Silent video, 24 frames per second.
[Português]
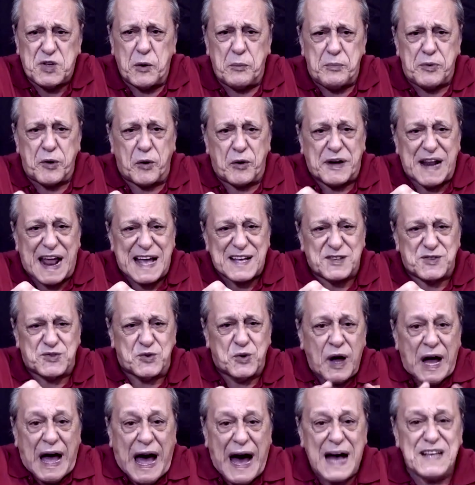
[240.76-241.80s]
o seu
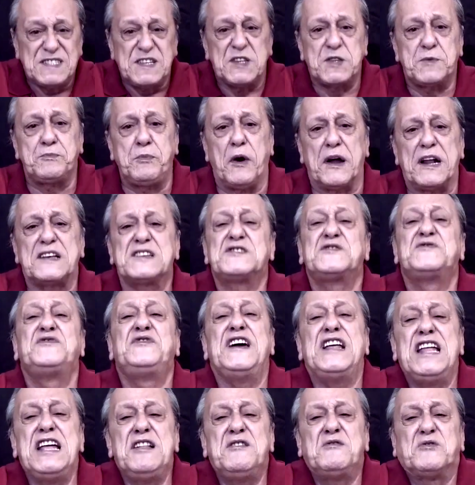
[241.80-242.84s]
progresso, as esporas
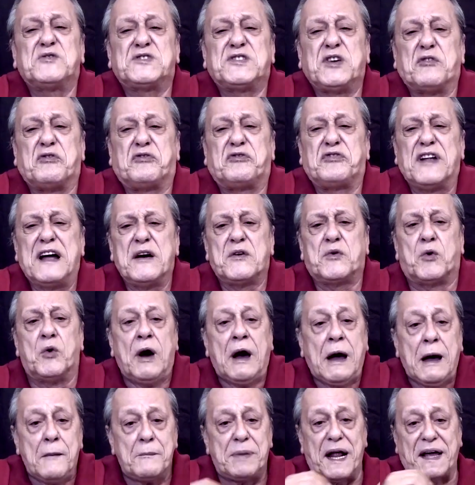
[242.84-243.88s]
ferindo seu
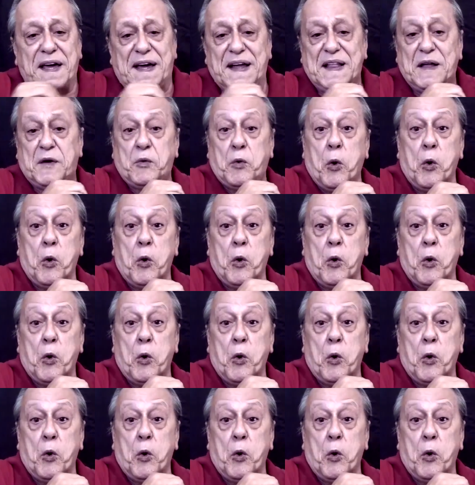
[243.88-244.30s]
flanco para que ele